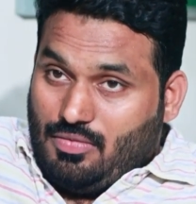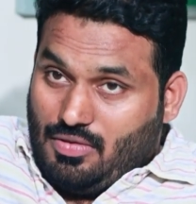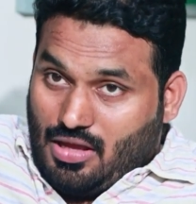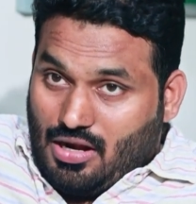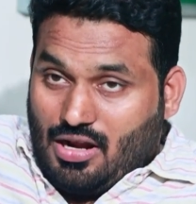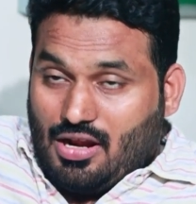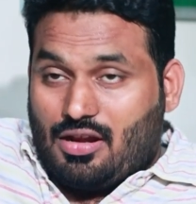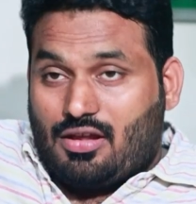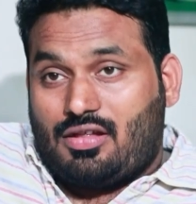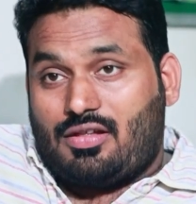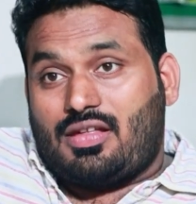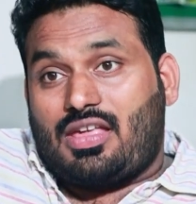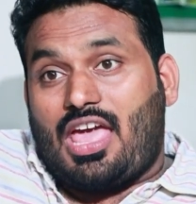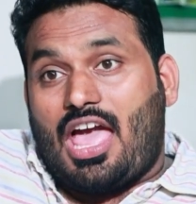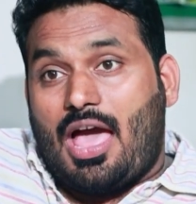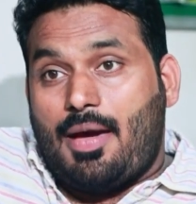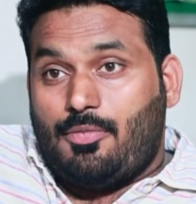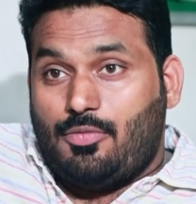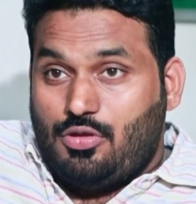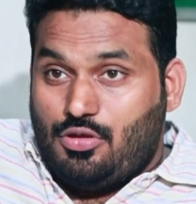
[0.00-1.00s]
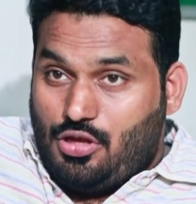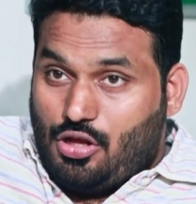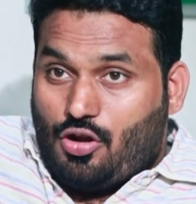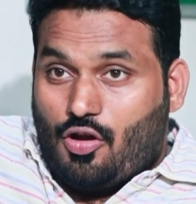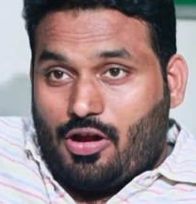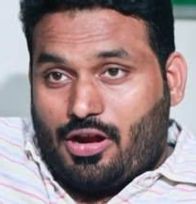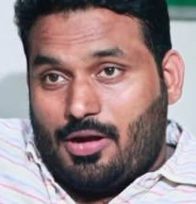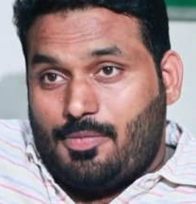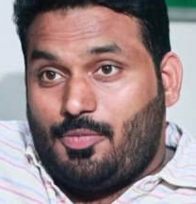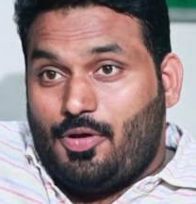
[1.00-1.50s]
దెర్ ఆర్ స్కామ్ ఉంది
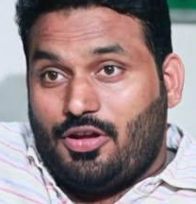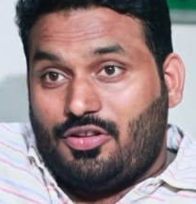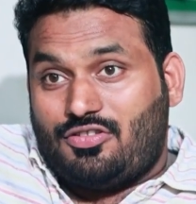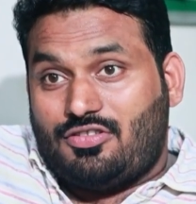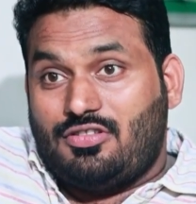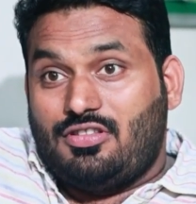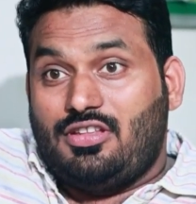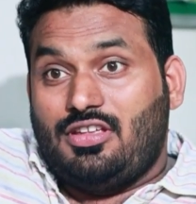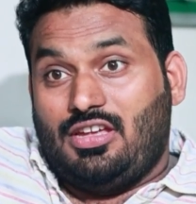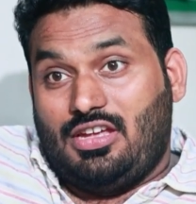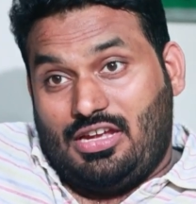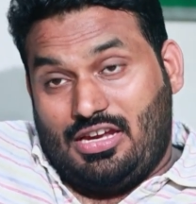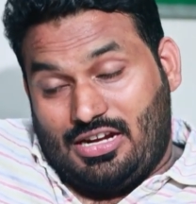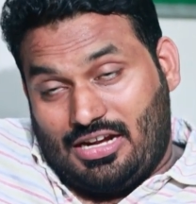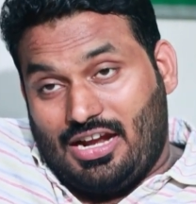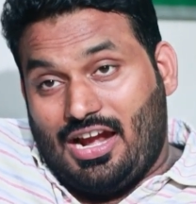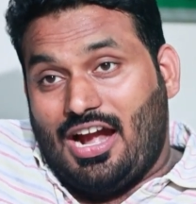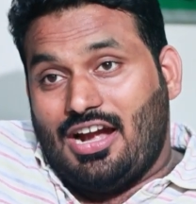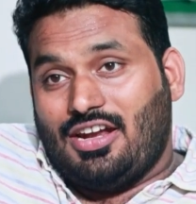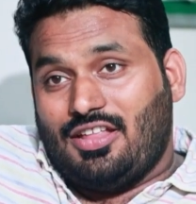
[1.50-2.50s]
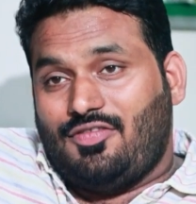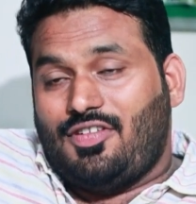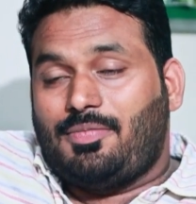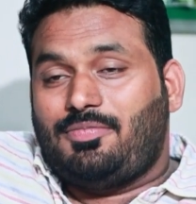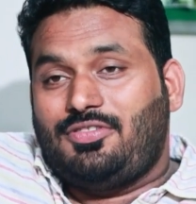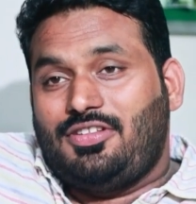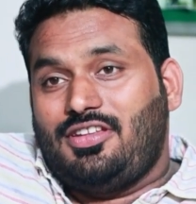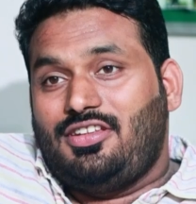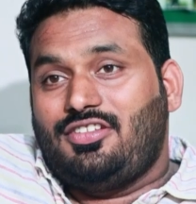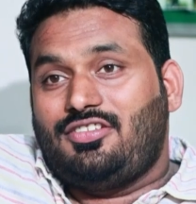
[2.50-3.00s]
రాకెట్ బాయ్స్ ఉంది ఇట్లాంటి
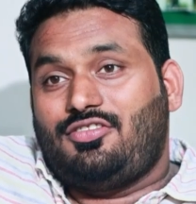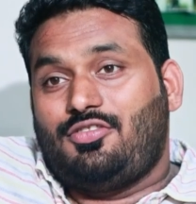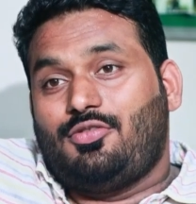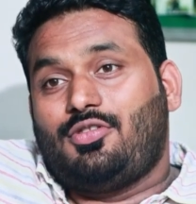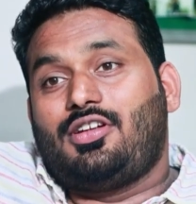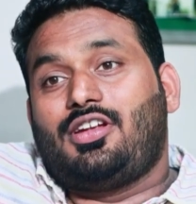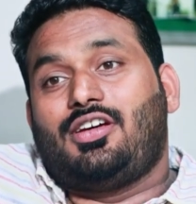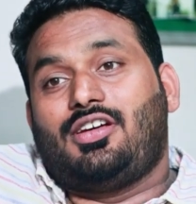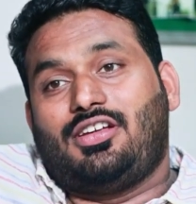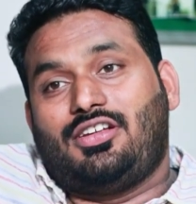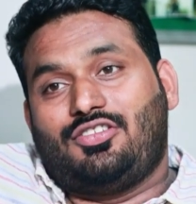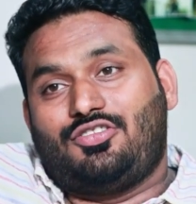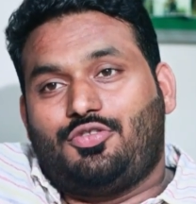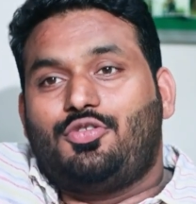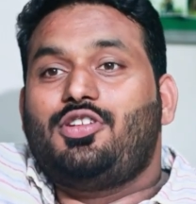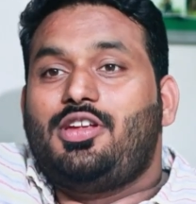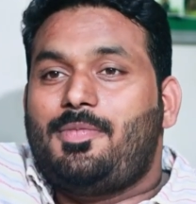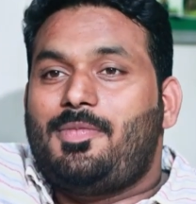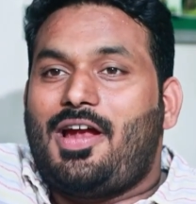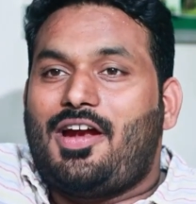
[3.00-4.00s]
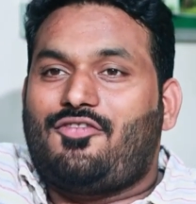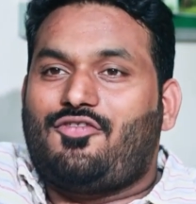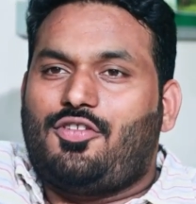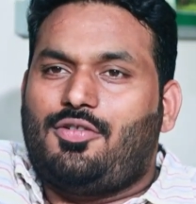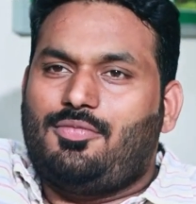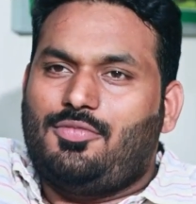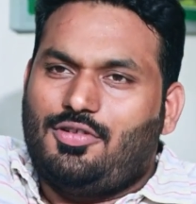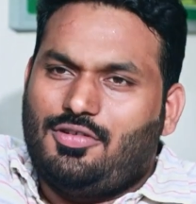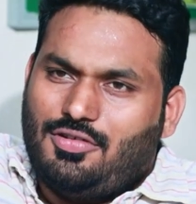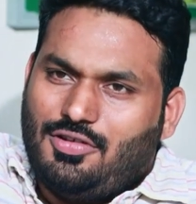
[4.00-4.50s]
వెబ్ సిరీస్లో ఉన్న సోనీ
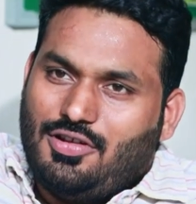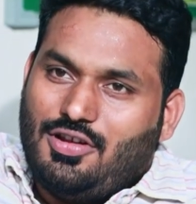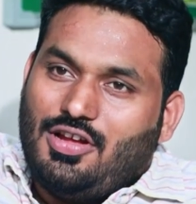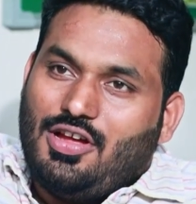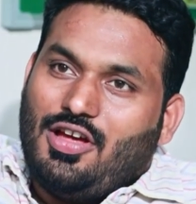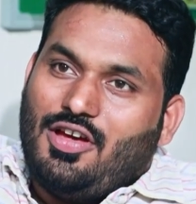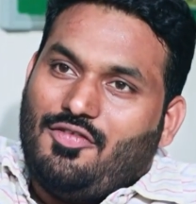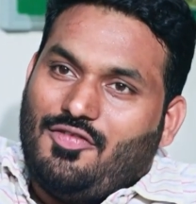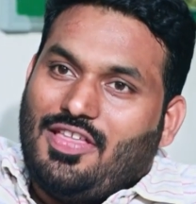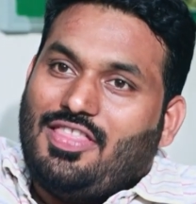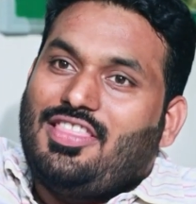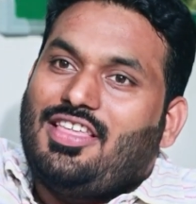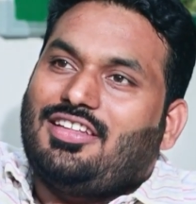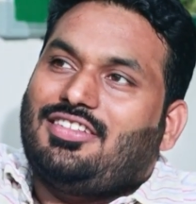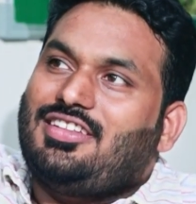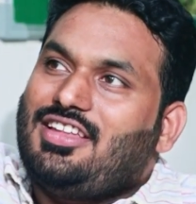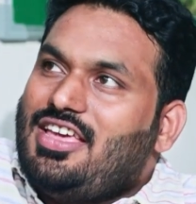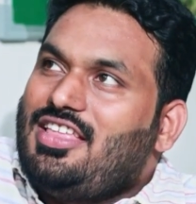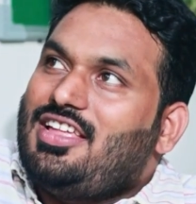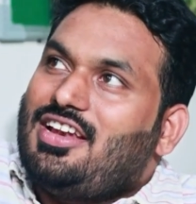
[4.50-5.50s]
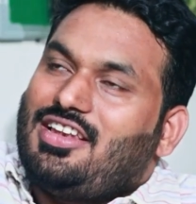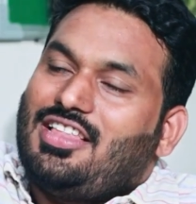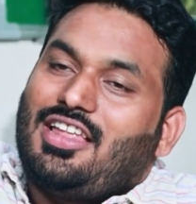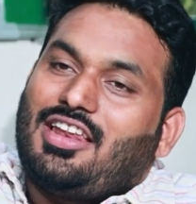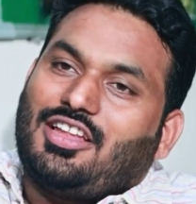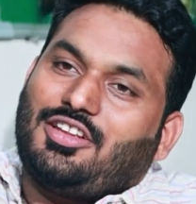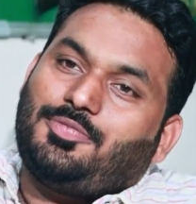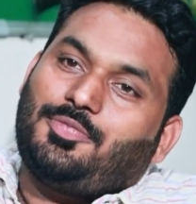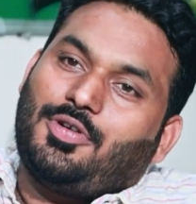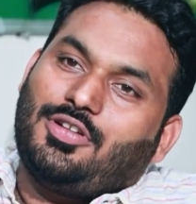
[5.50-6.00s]
ప్లాట్ఫామ్లో వెన్ దే సే దట్
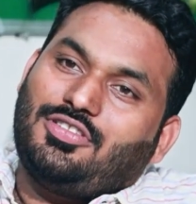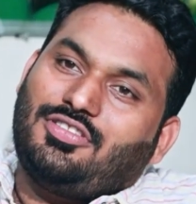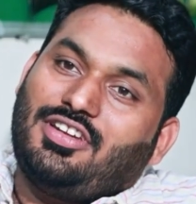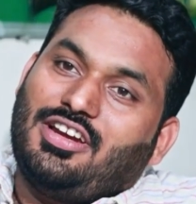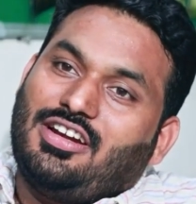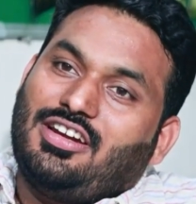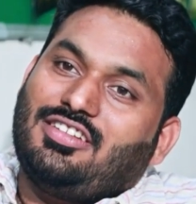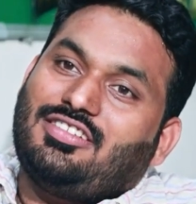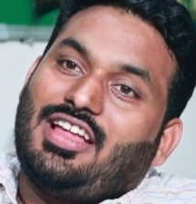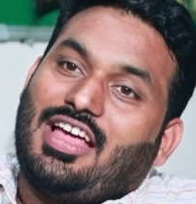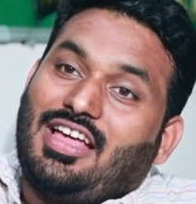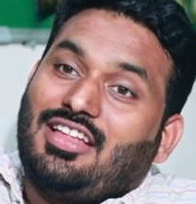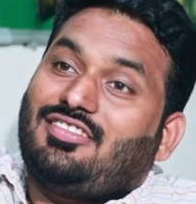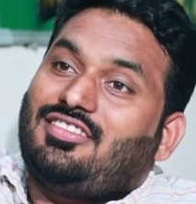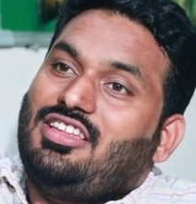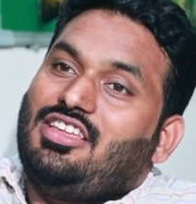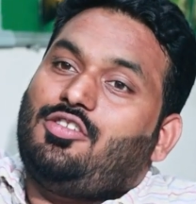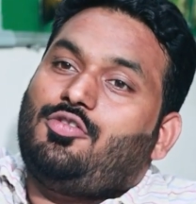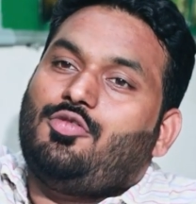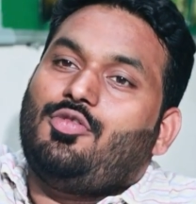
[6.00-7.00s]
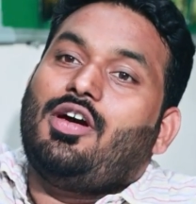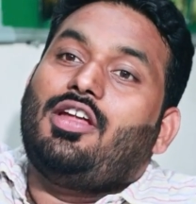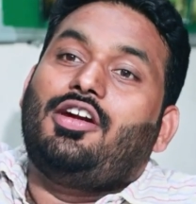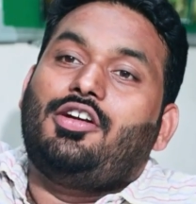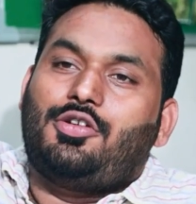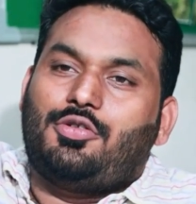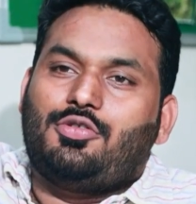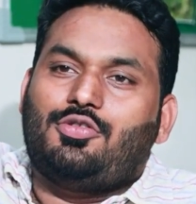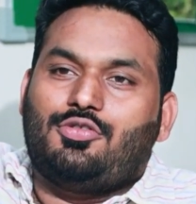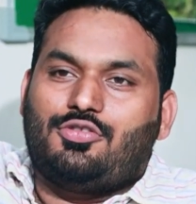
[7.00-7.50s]
ద రెస్పాన్స్ రేట్ ఇస్ యాజ్
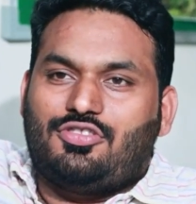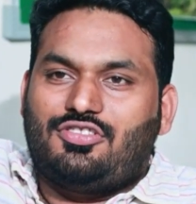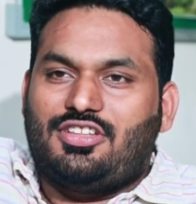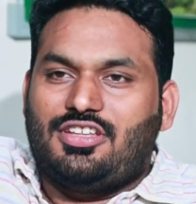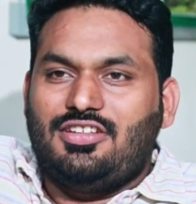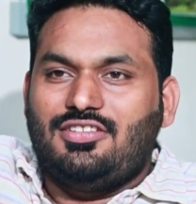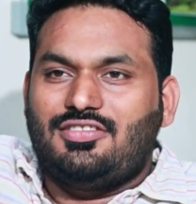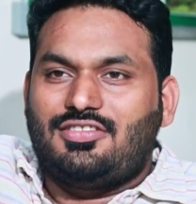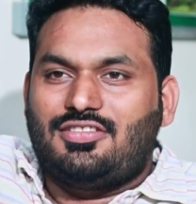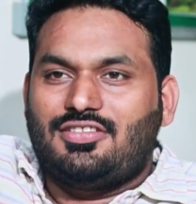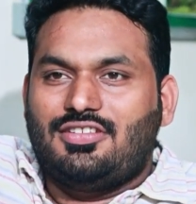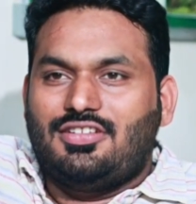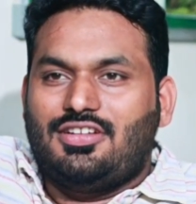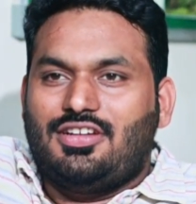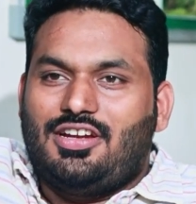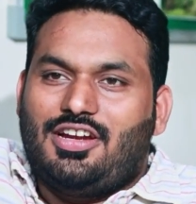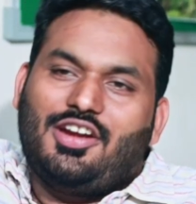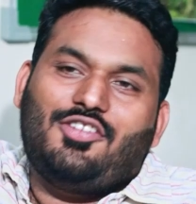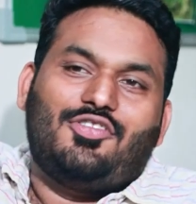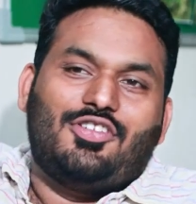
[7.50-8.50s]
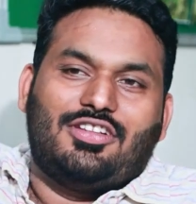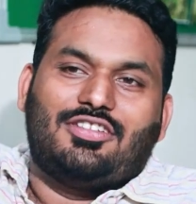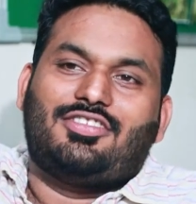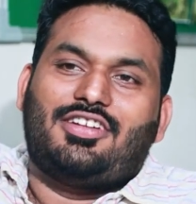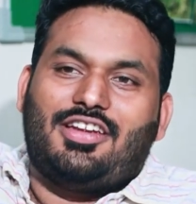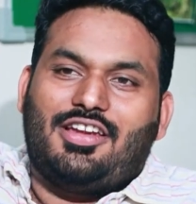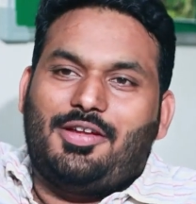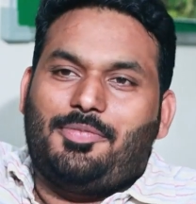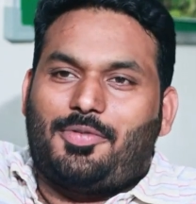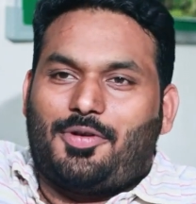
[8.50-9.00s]
ఈక్వాలెంట్ టు దోస్ థింగ్స్ ఇట్ ఫీల్స్
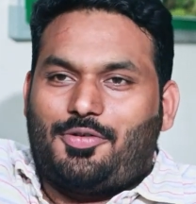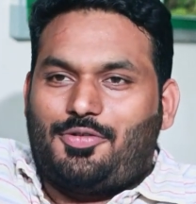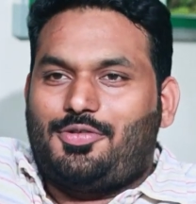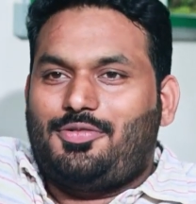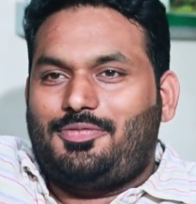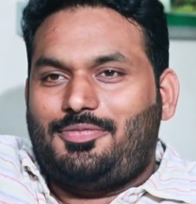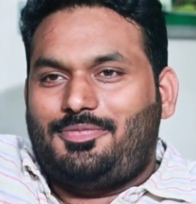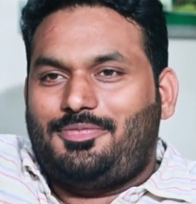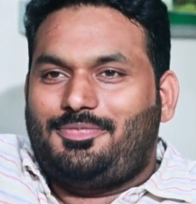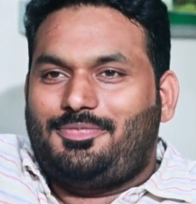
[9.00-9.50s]
రియలీ ప్రౌడ్